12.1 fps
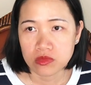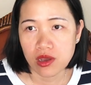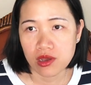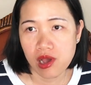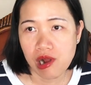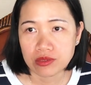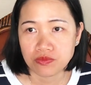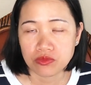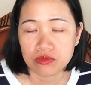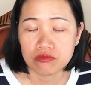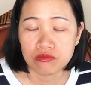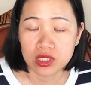thì á
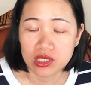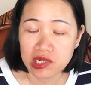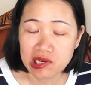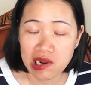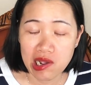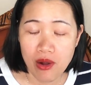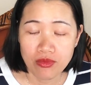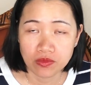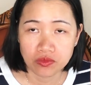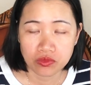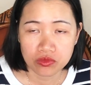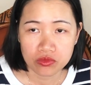mình sinh ra
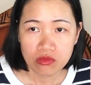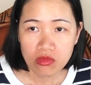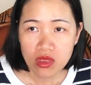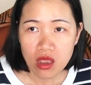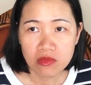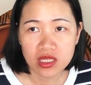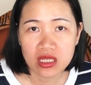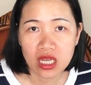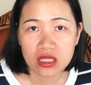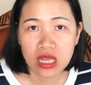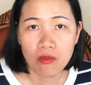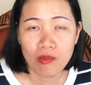mình
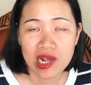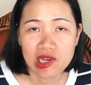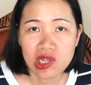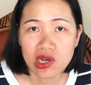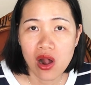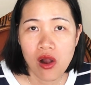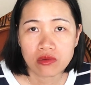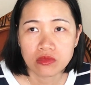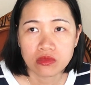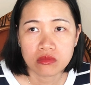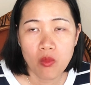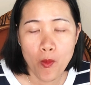sinh xong bé thứ nhất á
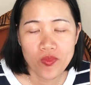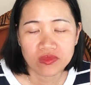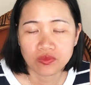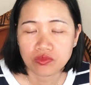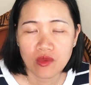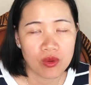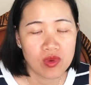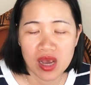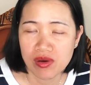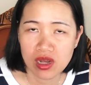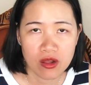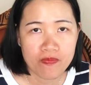ông
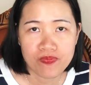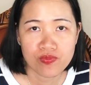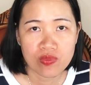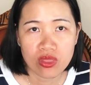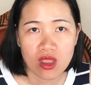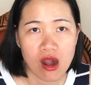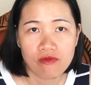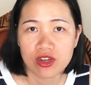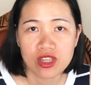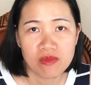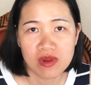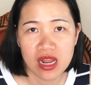làm hết không
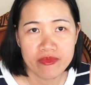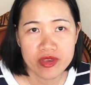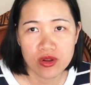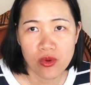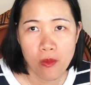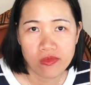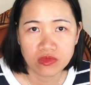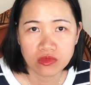phải cho mình làm gì luôn